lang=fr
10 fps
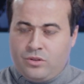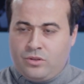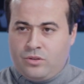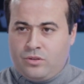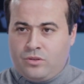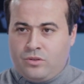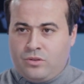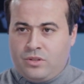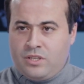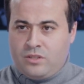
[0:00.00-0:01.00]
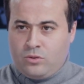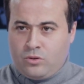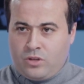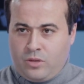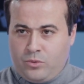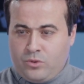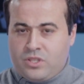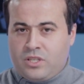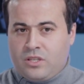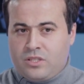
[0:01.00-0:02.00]
euh, des hydrocarbures,
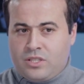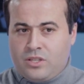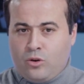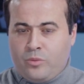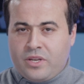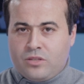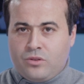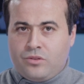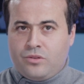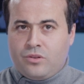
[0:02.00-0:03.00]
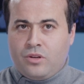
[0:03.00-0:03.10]
ce qui, représente 90%